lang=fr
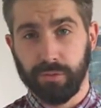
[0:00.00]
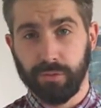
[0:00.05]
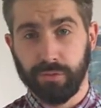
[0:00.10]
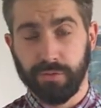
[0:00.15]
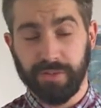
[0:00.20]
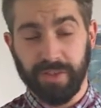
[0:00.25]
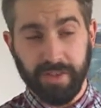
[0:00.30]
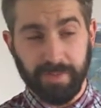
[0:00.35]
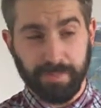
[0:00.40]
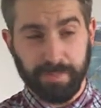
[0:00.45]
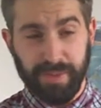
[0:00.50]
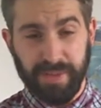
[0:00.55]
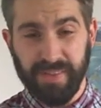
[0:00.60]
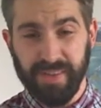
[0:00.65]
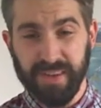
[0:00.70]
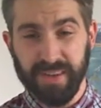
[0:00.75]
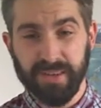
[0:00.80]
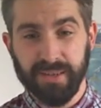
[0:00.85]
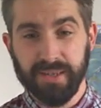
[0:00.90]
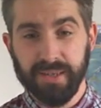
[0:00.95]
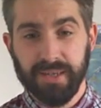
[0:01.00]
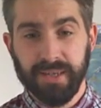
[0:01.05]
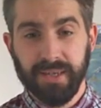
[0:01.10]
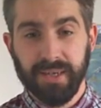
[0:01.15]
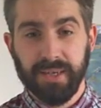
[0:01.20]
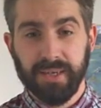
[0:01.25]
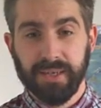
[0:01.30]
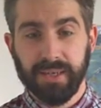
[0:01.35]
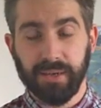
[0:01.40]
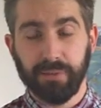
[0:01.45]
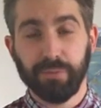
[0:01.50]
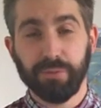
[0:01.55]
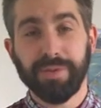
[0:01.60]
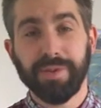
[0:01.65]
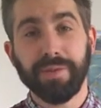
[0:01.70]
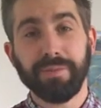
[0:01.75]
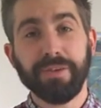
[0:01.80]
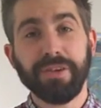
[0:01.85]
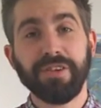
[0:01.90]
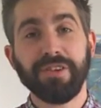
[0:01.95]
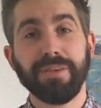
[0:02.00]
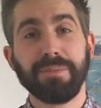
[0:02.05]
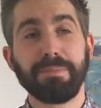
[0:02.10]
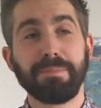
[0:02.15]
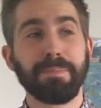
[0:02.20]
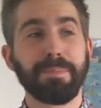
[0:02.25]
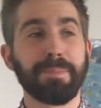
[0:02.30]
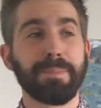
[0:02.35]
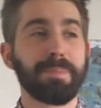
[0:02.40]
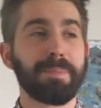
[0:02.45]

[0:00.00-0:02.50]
de cette bêta, car vous savez j'ai